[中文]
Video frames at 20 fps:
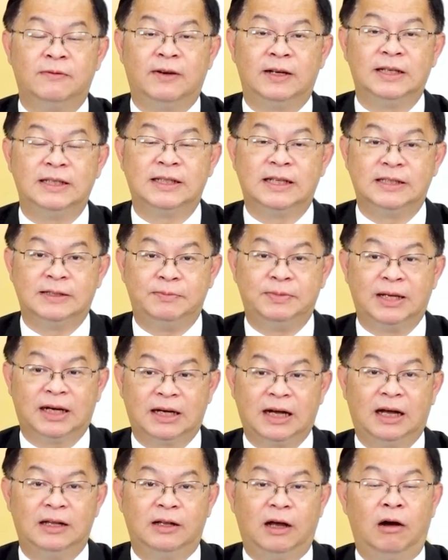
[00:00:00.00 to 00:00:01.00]
房地产是比较
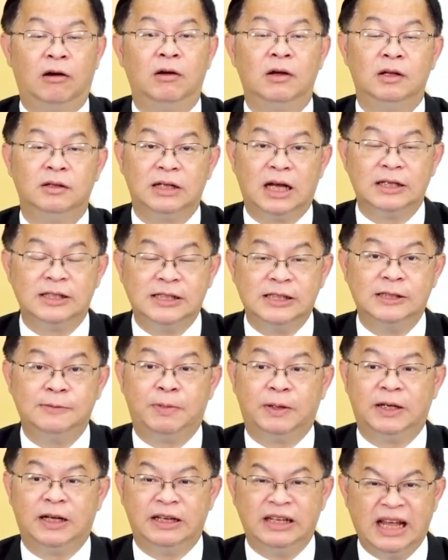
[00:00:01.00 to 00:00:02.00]
看好，那日
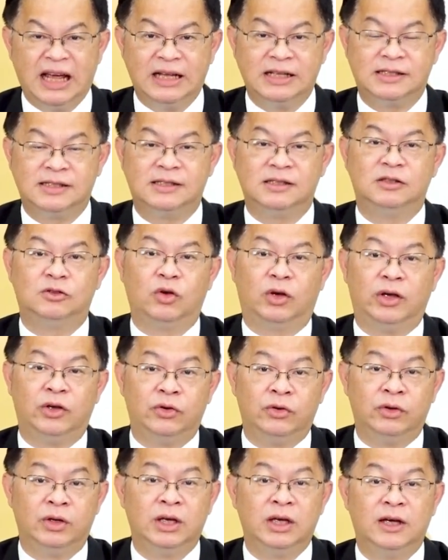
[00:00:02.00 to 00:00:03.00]
本的内资对
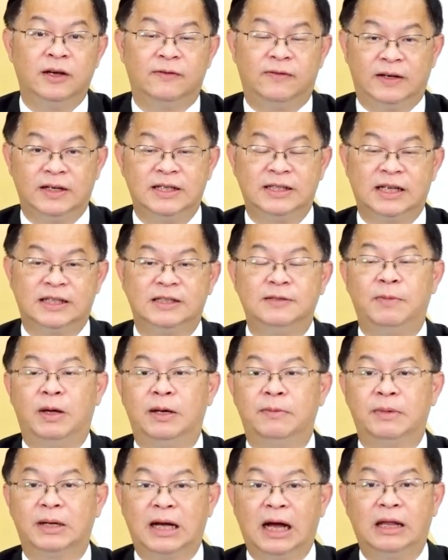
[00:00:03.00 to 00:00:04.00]
于房地产是没
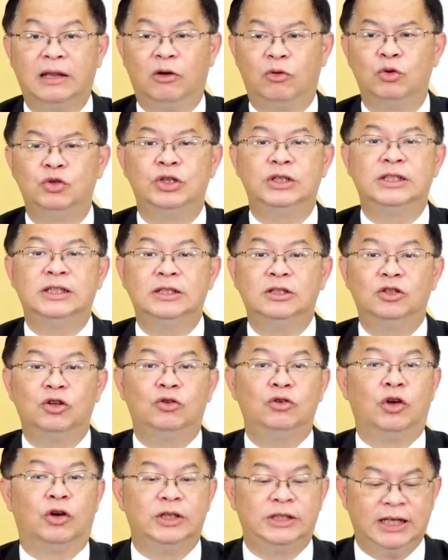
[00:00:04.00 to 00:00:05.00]
那么看好。我觉得这
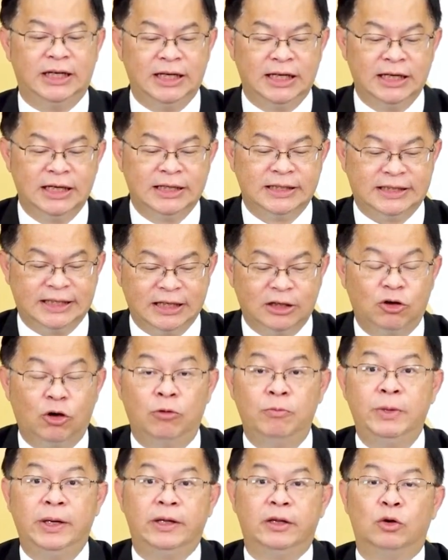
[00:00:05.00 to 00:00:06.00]
都有一些结构
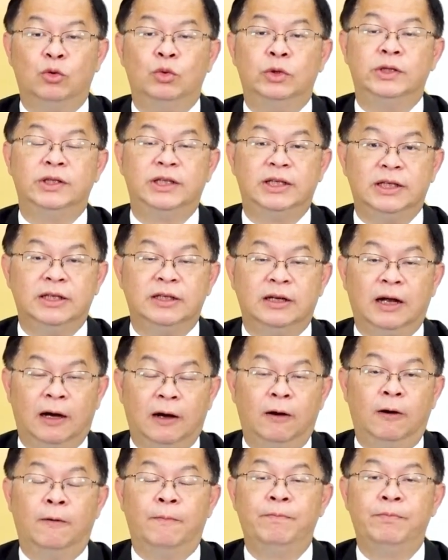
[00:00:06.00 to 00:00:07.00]
面的问题的
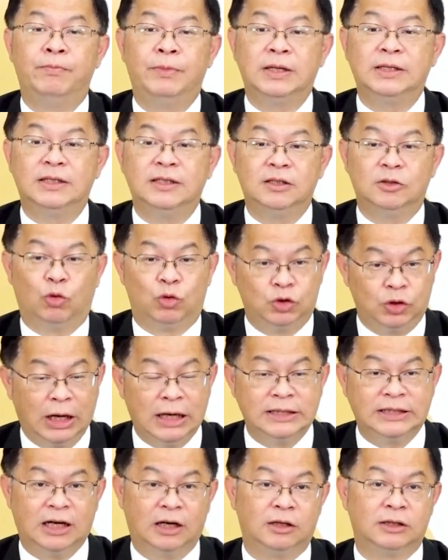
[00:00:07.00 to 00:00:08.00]
哈。那这我刚
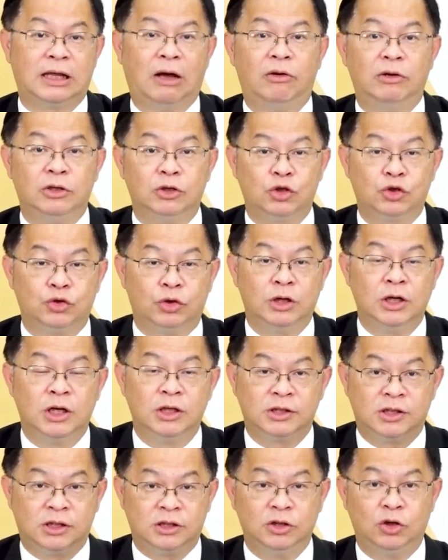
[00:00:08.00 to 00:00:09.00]
才讲了，台湾的税
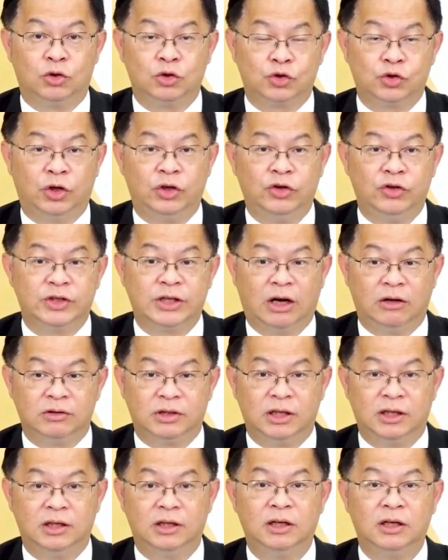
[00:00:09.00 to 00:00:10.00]
持有税率超
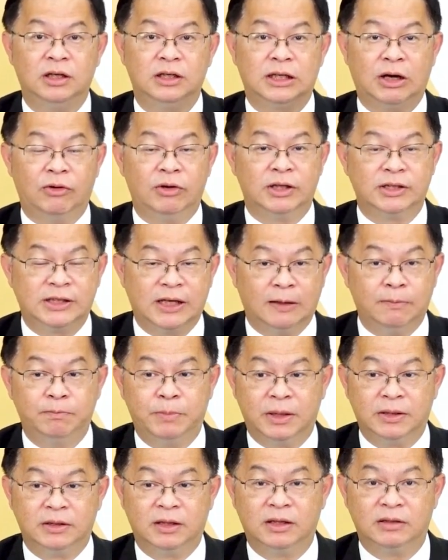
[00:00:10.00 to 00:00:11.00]
低，台湾的成
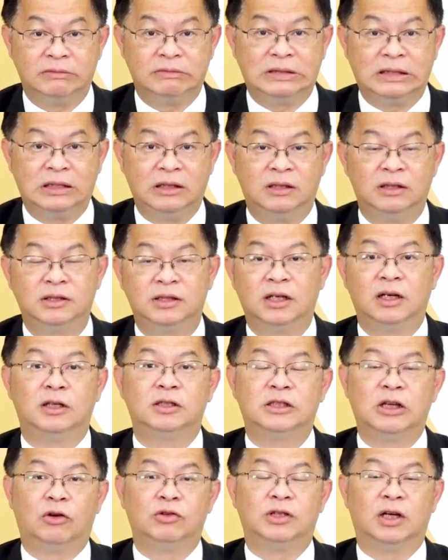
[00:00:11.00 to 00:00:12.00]
本很低，这个
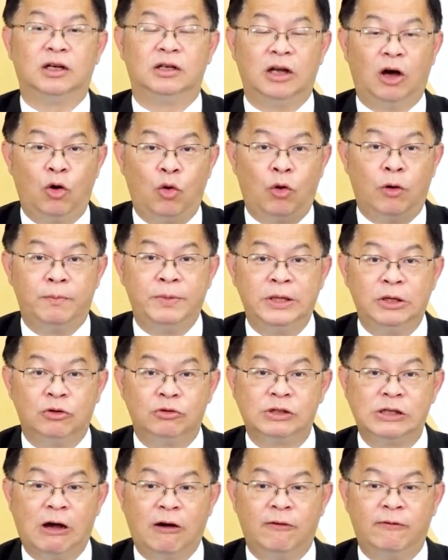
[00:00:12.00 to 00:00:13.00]
造成那货币又
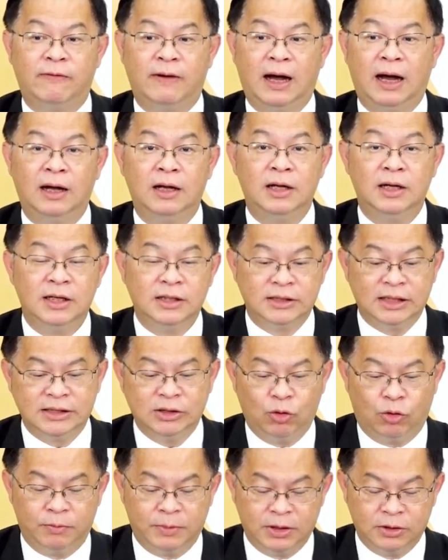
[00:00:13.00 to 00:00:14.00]
超发，这是
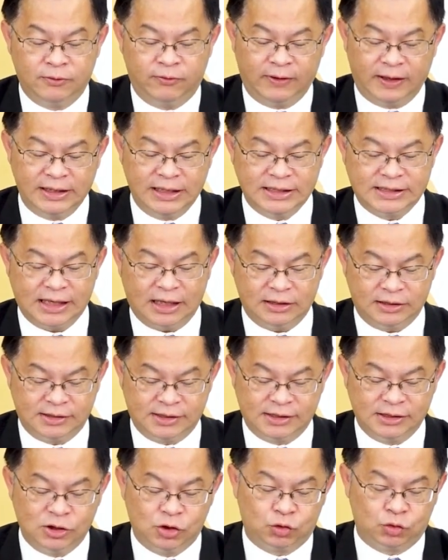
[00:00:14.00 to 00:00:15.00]
我们房地产
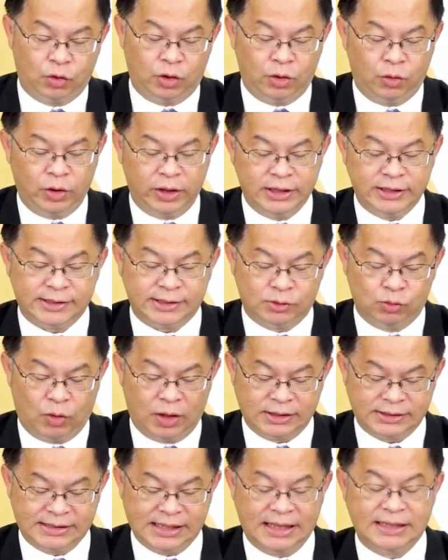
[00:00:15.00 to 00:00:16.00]
之所以会一直
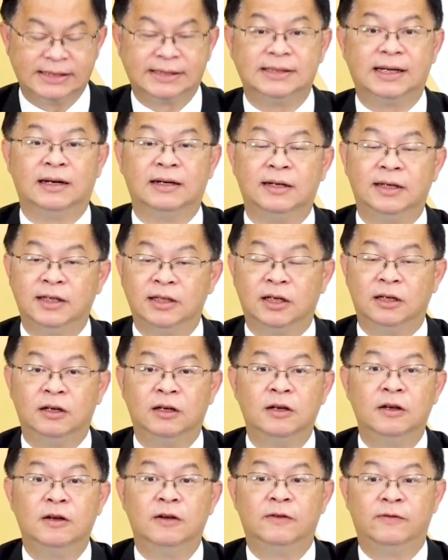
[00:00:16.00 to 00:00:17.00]
往上涨的一个
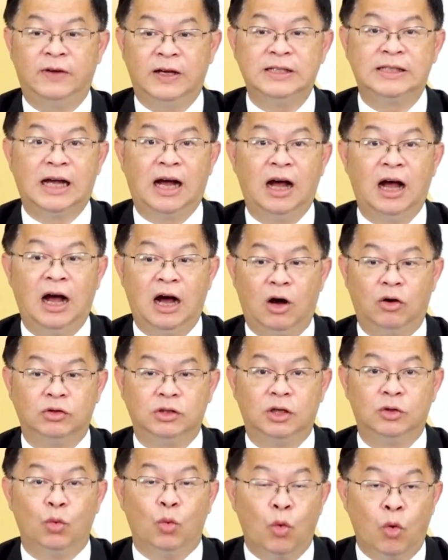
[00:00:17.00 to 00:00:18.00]
非常好
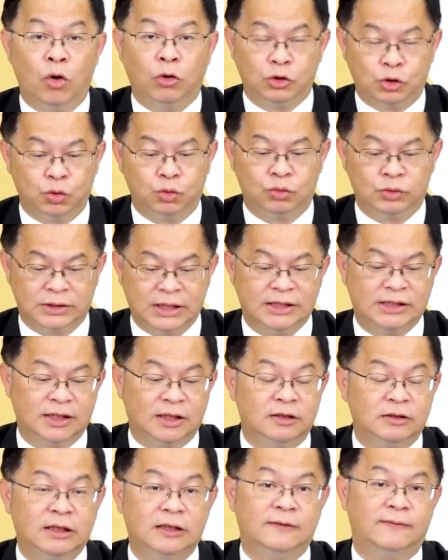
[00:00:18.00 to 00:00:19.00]
的沃土，在这
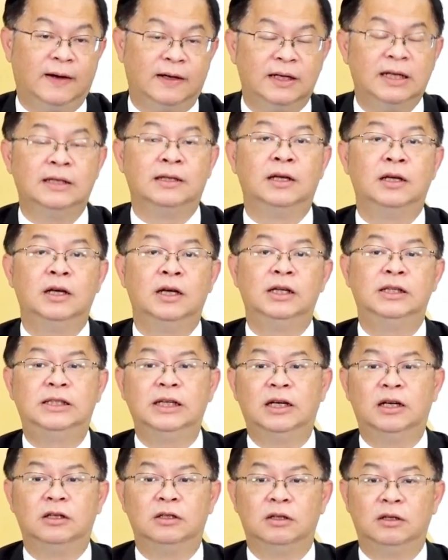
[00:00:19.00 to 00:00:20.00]
个地方。那这
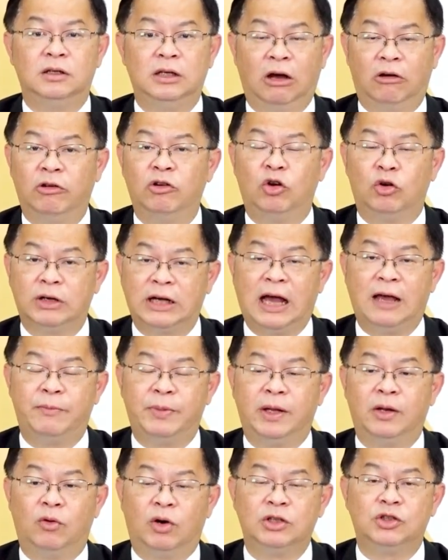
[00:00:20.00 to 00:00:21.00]
个要能够改
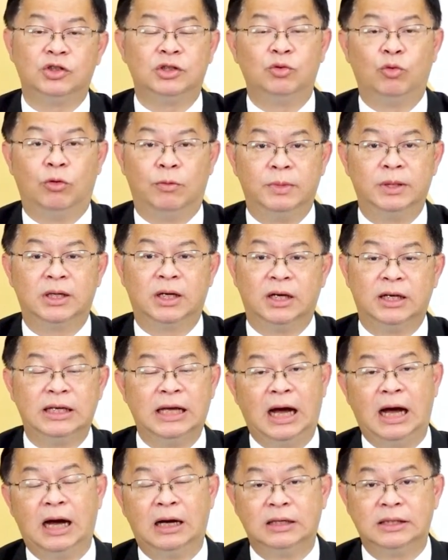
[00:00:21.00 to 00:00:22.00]
变的话，就是我们可能
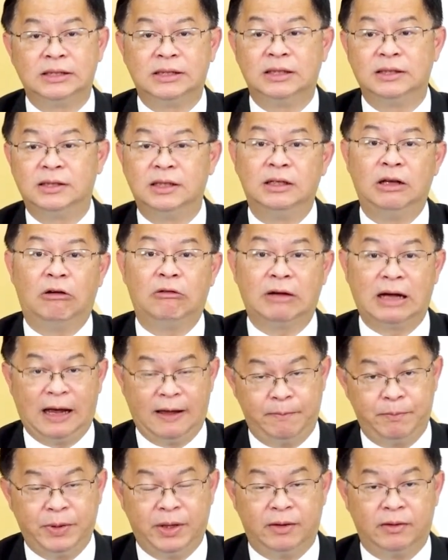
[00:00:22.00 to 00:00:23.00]
央行的政策要
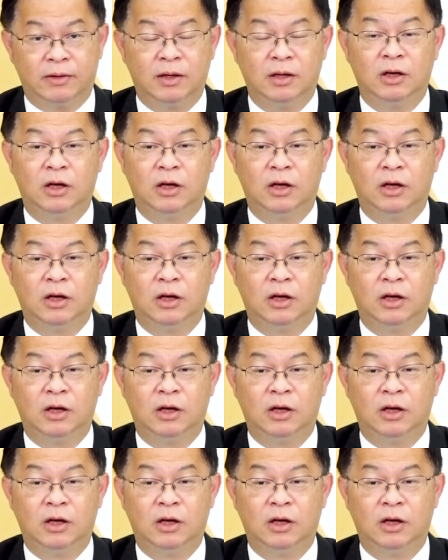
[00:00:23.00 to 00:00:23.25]
改变，